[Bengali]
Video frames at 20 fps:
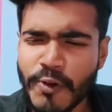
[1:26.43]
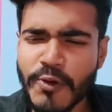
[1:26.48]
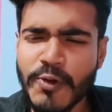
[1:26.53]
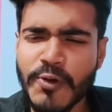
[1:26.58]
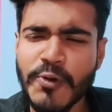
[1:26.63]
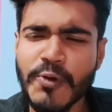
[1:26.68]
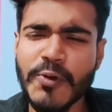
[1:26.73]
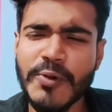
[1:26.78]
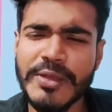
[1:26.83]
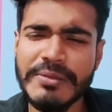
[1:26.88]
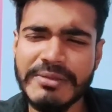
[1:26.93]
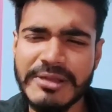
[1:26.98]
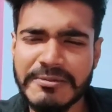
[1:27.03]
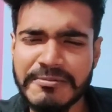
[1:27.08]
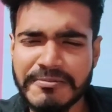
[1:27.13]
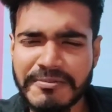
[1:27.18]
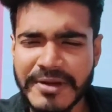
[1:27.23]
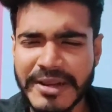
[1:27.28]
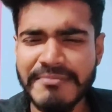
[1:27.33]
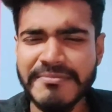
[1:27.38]
লোক গরিবের
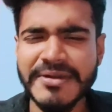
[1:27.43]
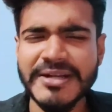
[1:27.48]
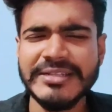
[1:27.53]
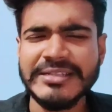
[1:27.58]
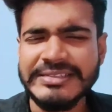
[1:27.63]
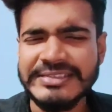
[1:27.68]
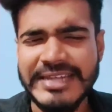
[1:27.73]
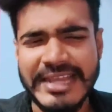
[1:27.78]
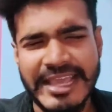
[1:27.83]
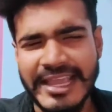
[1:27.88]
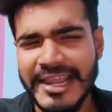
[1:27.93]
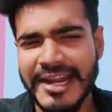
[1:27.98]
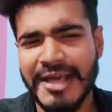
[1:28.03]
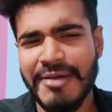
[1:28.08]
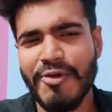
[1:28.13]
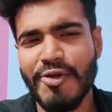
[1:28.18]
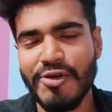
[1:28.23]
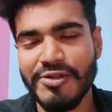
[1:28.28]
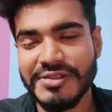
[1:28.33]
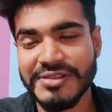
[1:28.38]
প্রেমটা টেকে না
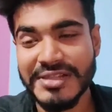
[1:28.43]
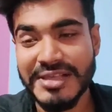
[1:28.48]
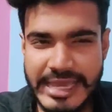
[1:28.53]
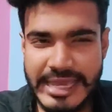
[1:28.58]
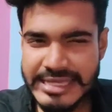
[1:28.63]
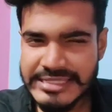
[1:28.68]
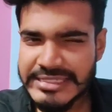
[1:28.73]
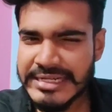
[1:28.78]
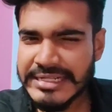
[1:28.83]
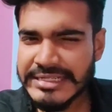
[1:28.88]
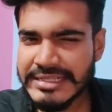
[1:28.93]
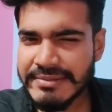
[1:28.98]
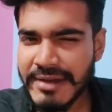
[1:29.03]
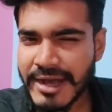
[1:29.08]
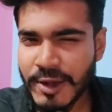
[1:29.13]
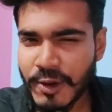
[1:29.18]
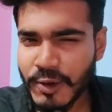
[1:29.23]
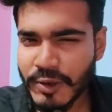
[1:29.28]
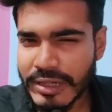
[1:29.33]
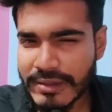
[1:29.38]
বস এই যে
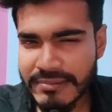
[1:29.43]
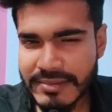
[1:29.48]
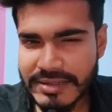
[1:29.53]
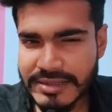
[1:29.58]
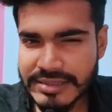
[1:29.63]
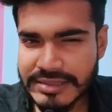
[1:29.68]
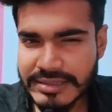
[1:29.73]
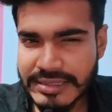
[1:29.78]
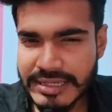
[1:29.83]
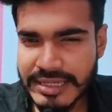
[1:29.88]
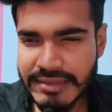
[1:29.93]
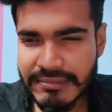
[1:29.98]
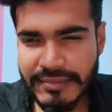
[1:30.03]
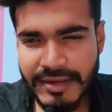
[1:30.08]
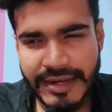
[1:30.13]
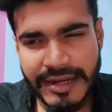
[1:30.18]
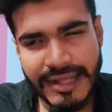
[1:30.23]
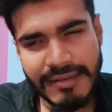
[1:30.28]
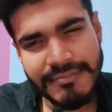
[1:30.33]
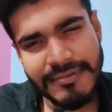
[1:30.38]
নীতিবাক্যটা আপনাদের দিলাম
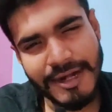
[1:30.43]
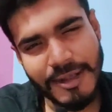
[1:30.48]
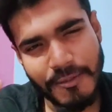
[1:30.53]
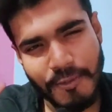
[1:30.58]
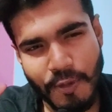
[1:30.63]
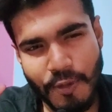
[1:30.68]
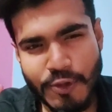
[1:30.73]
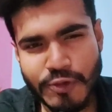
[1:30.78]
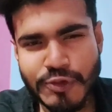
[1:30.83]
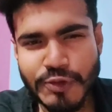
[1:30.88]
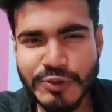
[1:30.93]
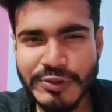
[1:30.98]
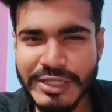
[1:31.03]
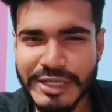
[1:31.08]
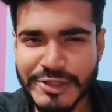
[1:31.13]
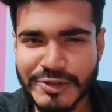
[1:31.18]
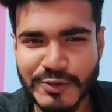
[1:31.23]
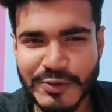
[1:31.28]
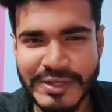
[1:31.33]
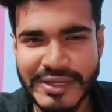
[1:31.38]
এটা আপনারা বহু যুগ
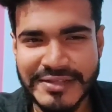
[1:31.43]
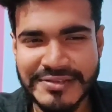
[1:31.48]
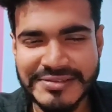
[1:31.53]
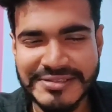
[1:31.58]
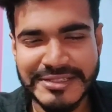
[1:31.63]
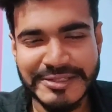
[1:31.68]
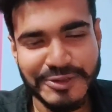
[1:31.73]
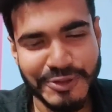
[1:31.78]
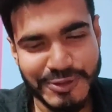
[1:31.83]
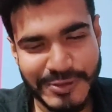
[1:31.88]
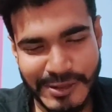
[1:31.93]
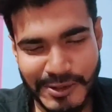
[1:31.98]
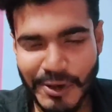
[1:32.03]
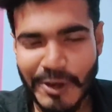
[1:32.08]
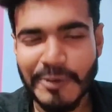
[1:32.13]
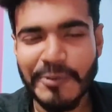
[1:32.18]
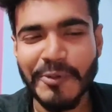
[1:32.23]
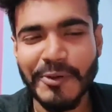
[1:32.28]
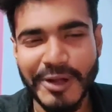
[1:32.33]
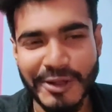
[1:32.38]
থেকে শুনে আসছেন তো
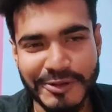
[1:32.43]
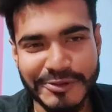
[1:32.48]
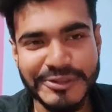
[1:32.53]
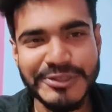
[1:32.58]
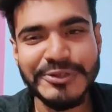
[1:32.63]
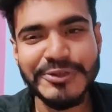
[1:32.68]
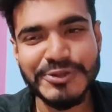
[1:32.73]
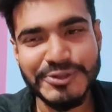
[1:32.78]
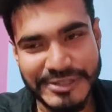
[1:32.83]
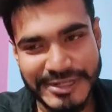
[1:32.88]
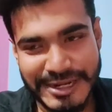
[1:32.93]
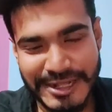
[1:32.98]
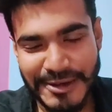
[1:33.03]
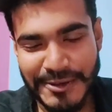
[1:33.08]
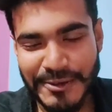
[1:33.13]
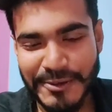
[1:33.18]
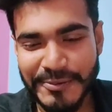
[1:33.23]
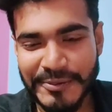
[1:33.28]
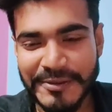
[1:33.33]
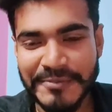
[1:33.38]
গল্পটাও কিন্তু
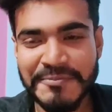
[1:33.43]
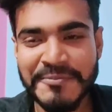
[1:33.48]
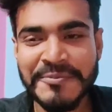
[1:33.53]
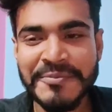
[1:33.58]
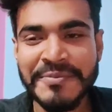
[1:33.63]
সেরকমই